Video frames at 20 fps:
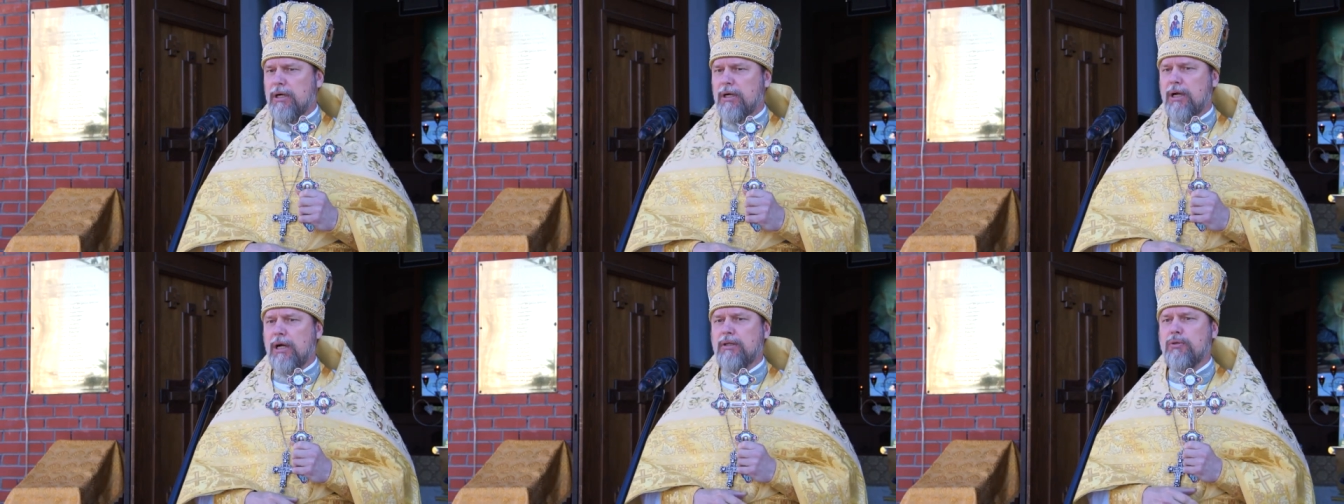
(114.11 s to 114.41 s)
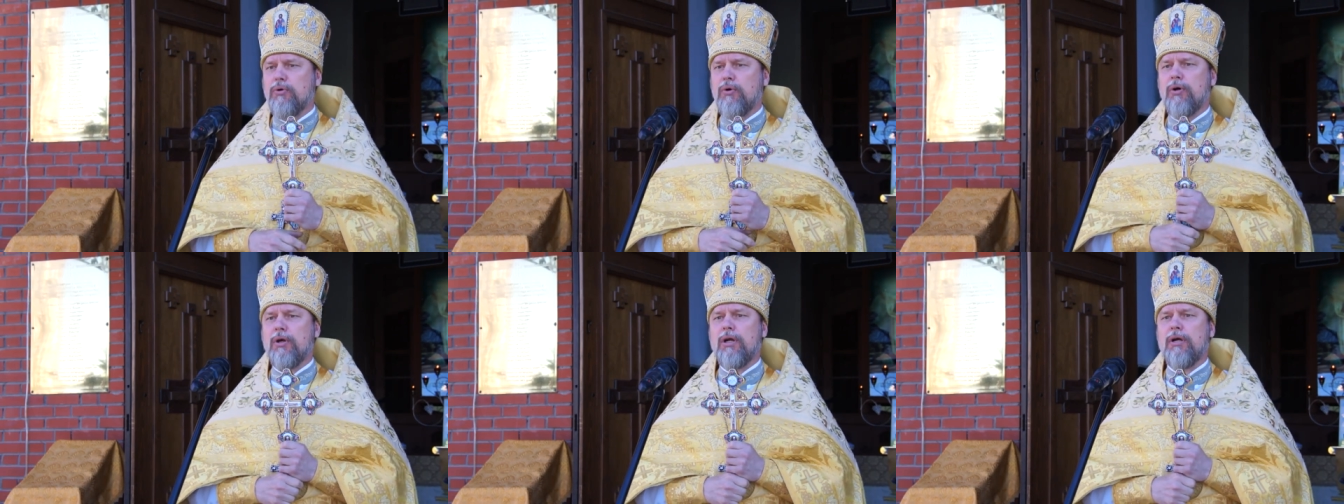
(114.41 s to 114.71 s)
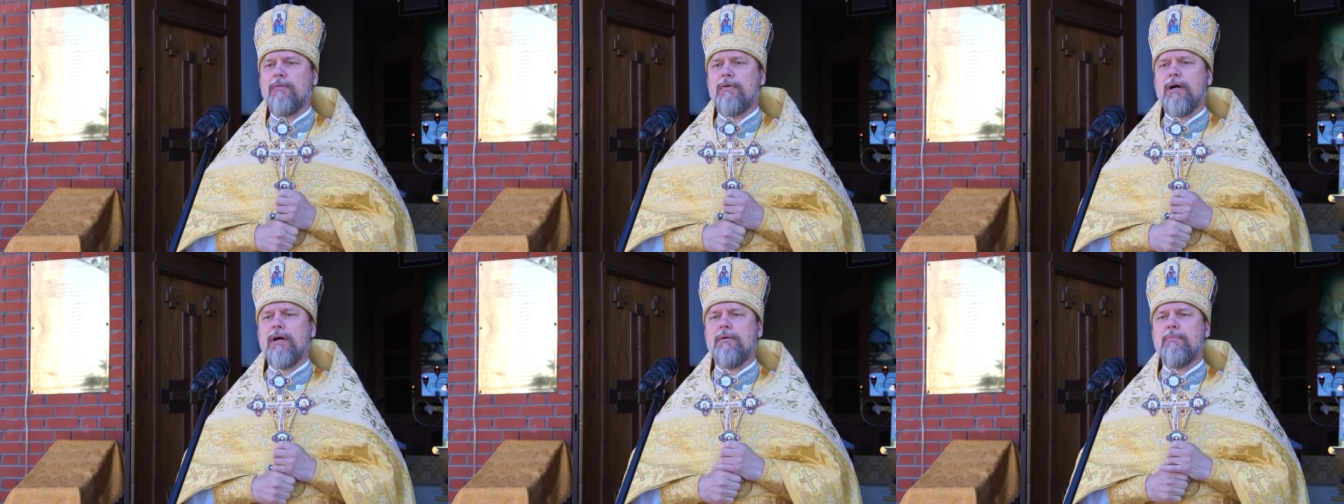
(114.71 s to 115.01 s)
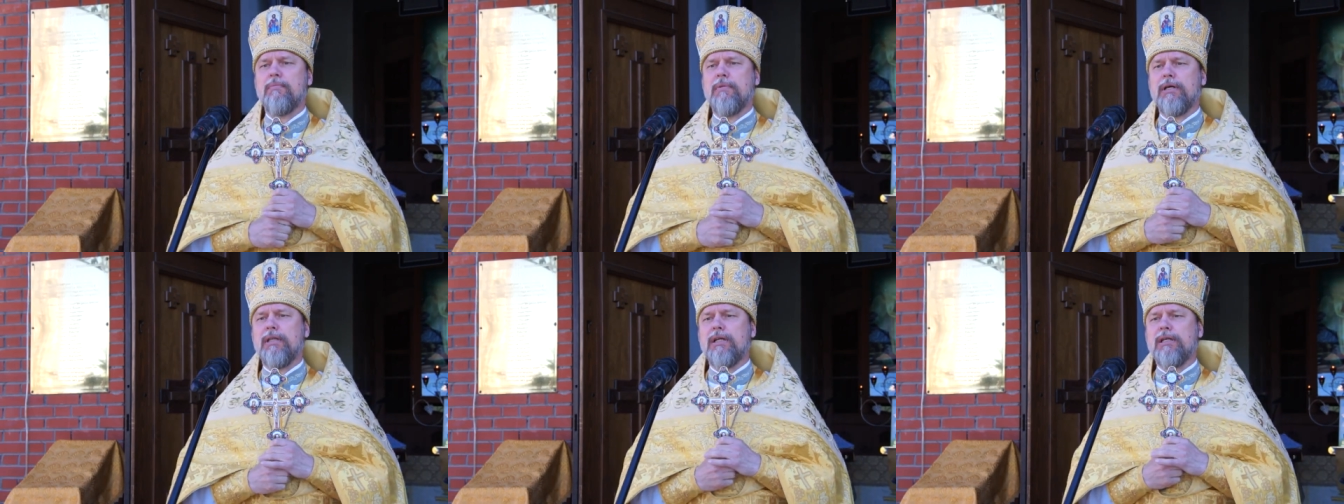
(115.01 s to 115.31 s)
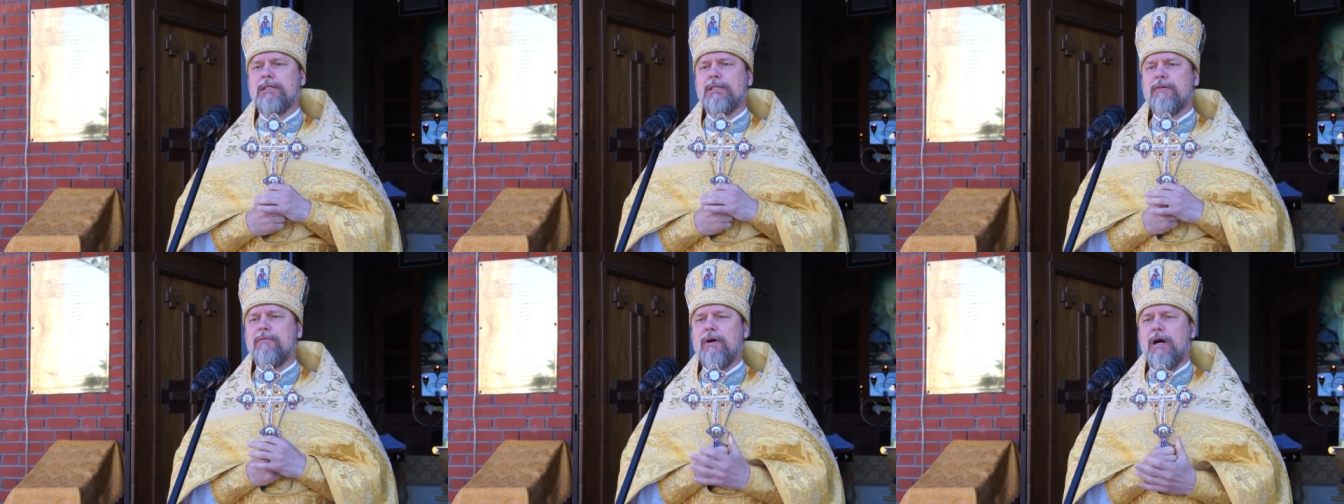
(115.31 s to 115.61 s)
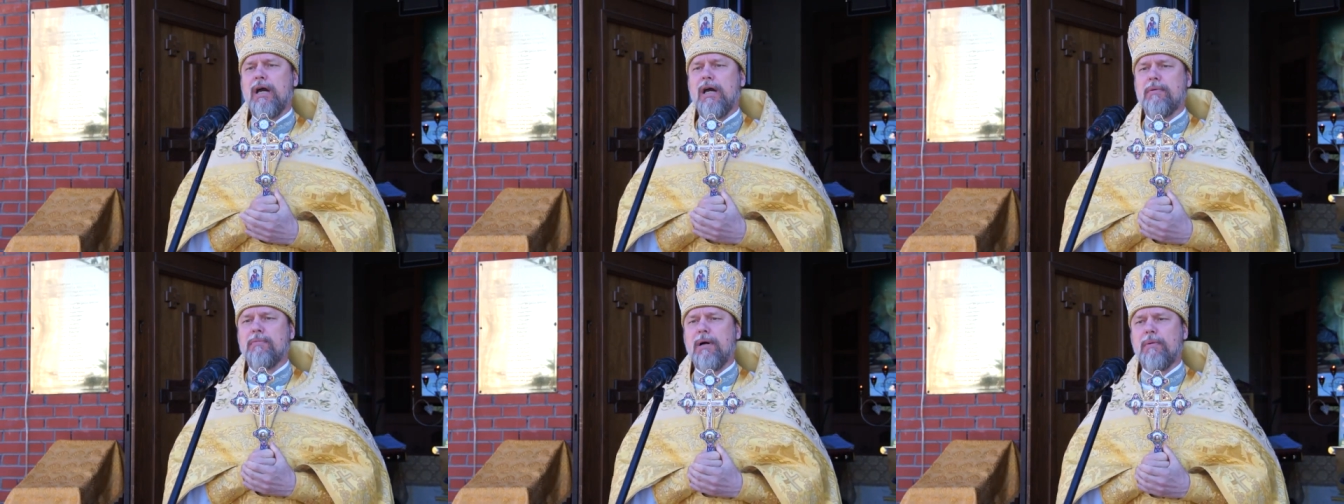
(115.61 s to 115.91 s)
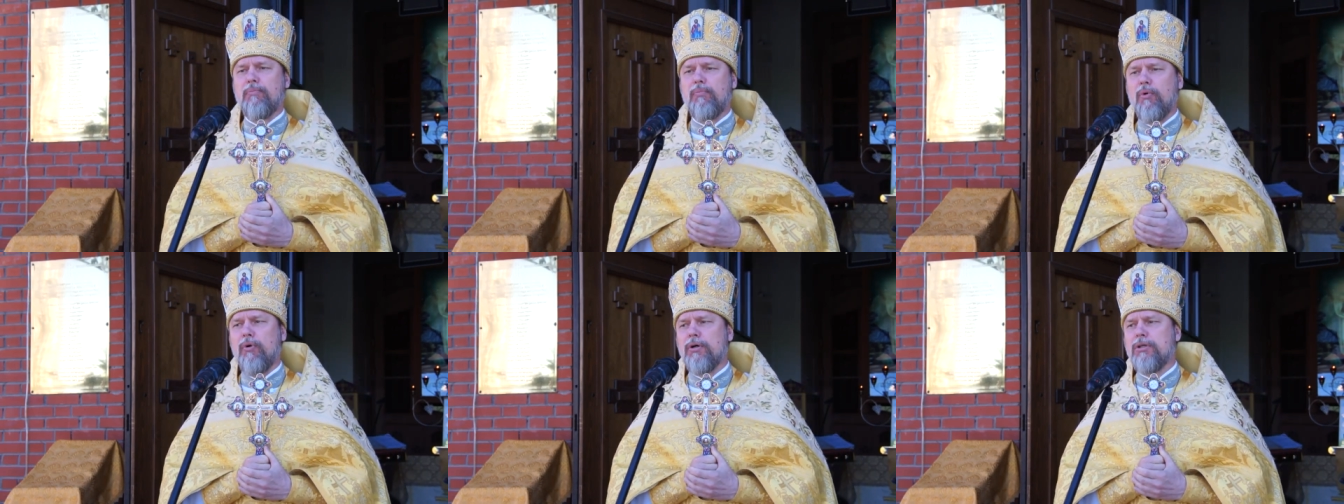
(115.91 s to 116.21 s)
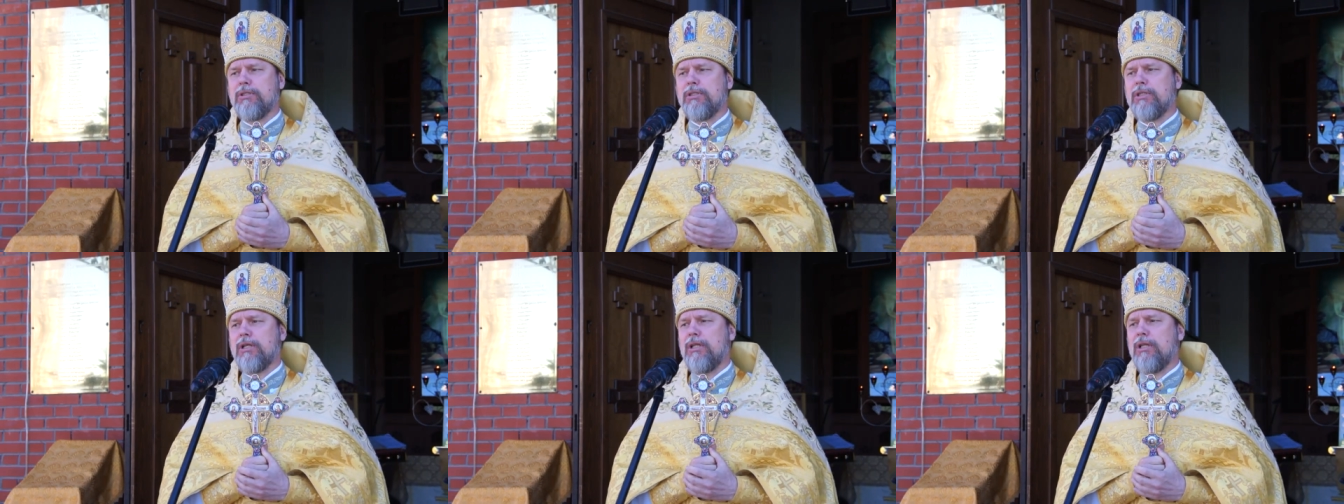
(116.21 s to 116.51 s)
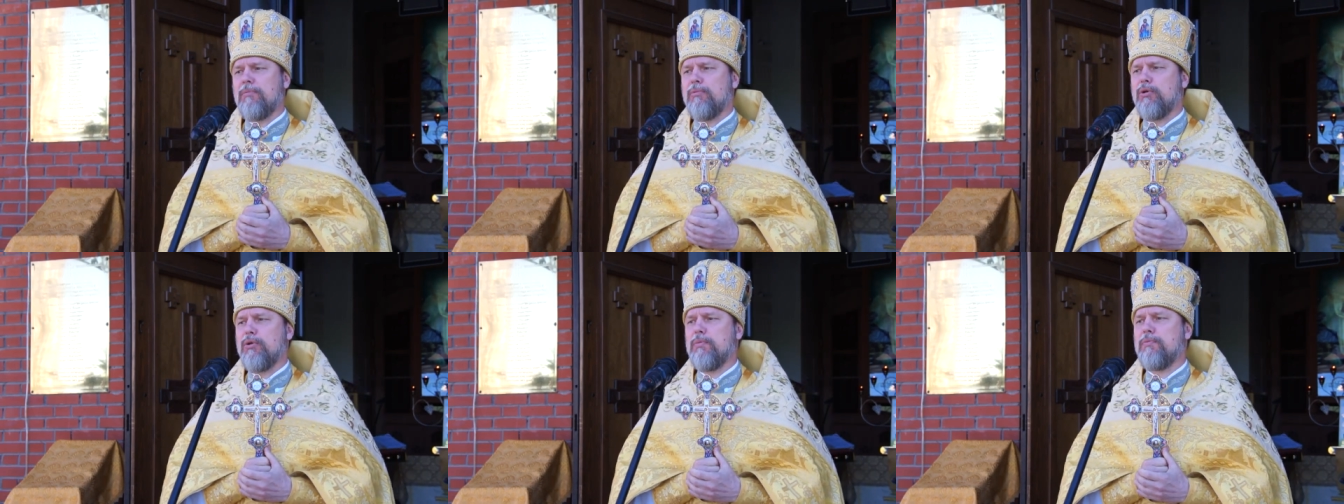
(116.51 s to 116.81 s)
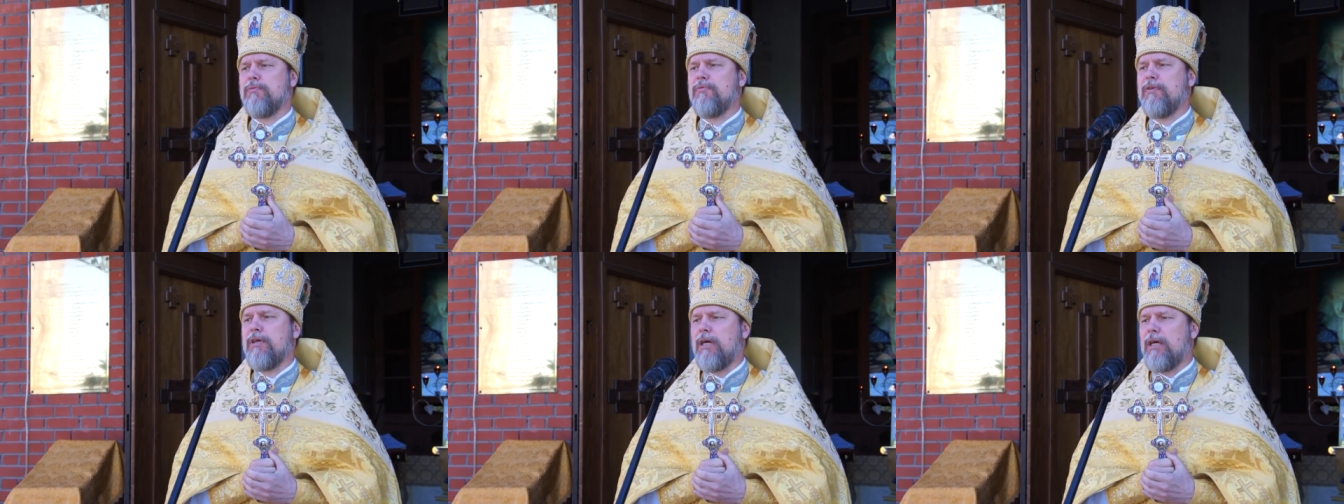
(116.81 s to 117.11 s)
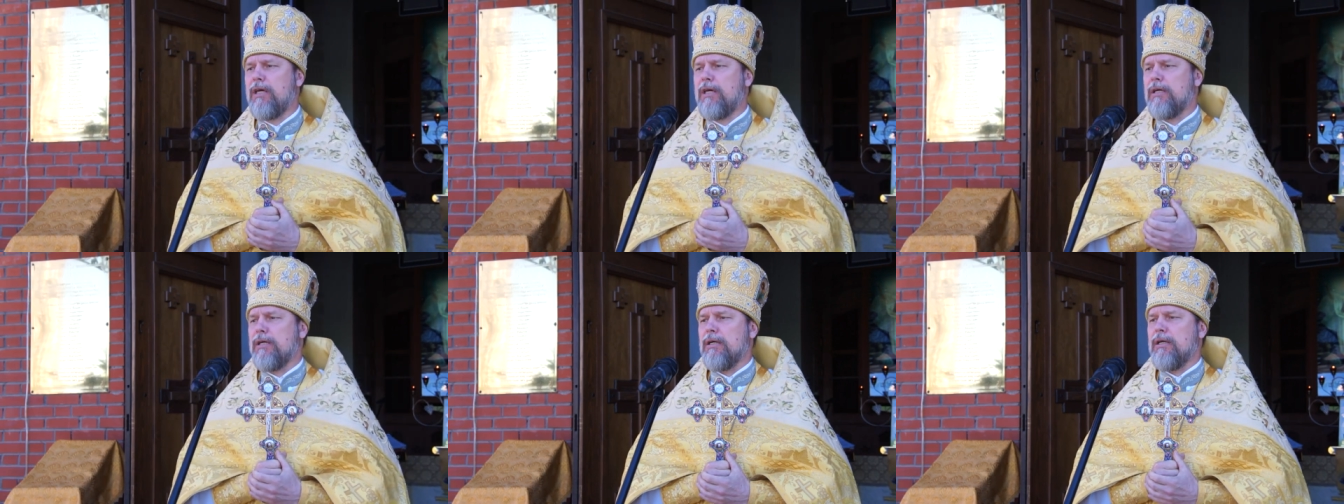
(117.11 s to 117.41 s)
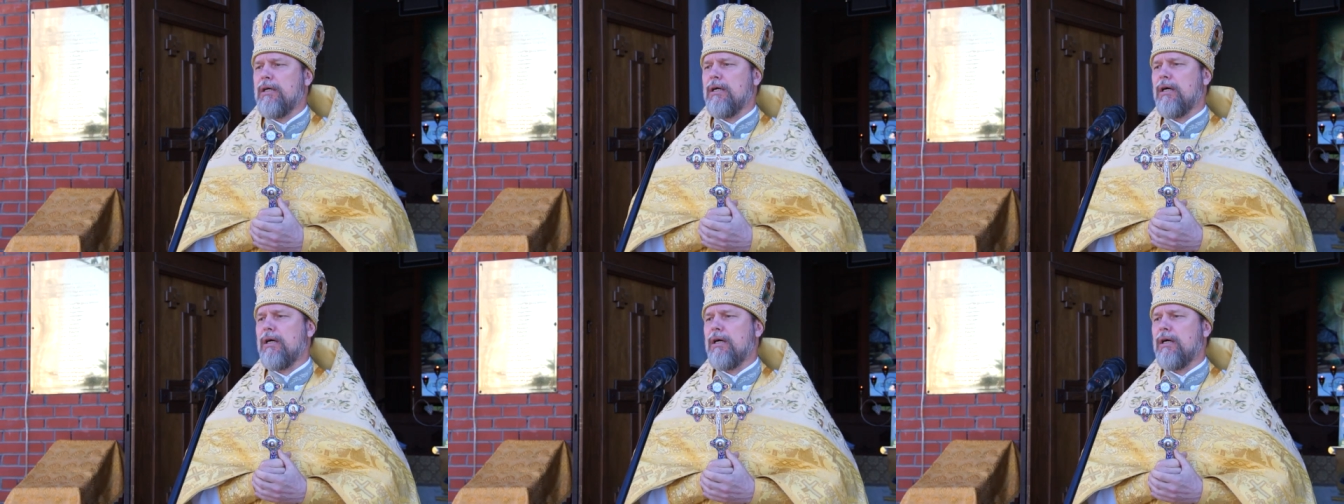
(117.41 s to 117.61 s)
которого мы называем апостолом любви,